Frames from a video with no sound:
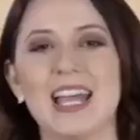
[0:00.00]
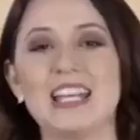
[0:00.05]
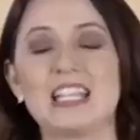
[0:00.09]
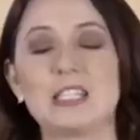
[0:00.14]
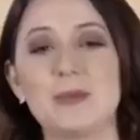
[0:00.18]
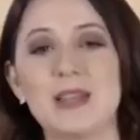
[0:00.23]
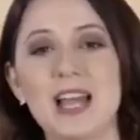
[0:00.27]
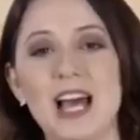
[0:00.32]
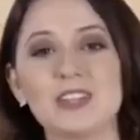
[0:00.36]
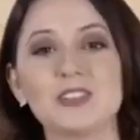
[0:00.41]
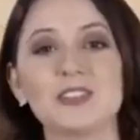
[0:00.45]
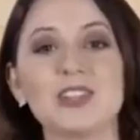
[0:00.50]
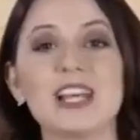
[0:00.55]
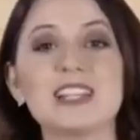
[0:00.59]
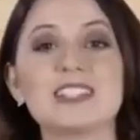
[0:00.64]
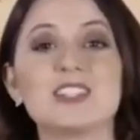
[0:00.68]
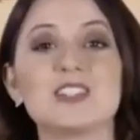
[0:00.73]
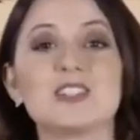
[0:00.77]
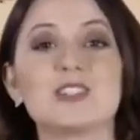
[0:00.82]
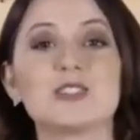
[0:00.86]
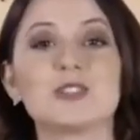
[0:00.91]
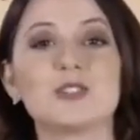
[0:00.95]
Inspirado
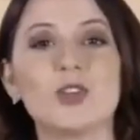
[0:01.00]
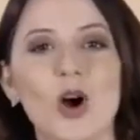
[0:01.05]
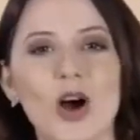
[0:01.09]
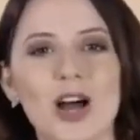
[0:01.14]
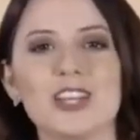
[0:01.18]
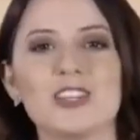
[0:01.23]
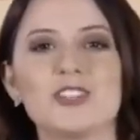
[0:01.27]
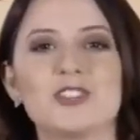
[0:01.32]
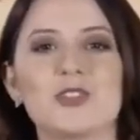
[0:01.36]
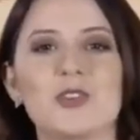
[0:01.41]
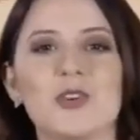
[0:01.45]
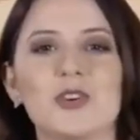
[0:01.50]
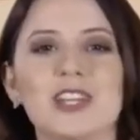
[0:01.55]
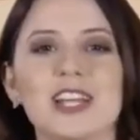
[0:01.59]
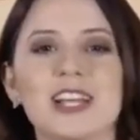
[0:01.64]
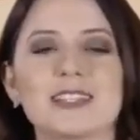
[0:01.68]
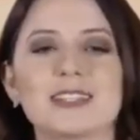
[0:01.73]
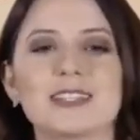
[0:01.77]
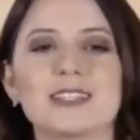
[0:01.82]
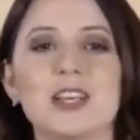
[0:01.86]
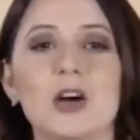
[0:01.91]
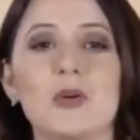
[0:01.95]
nessa história de
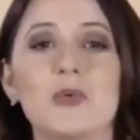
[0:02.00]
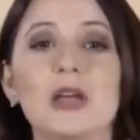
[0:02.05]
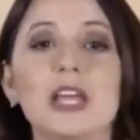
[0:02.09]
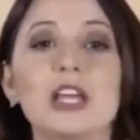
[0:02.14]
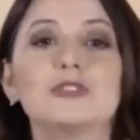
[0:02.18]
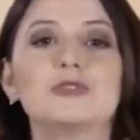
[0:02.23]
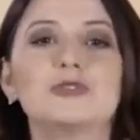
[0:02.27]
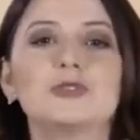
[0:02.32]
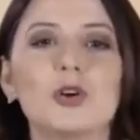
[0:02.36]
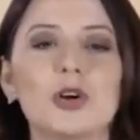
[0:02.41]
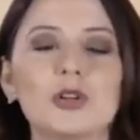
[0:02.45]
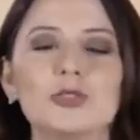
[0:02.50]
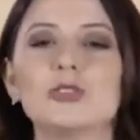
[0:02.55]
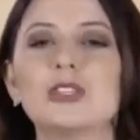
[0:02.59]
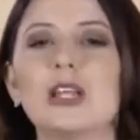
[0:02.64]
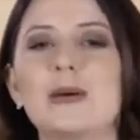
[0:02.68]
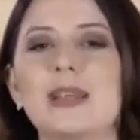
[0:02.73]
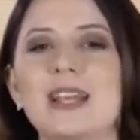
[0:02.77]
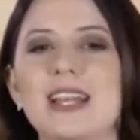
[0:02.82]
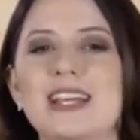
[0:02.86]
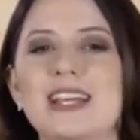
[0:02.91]
conexão em torno da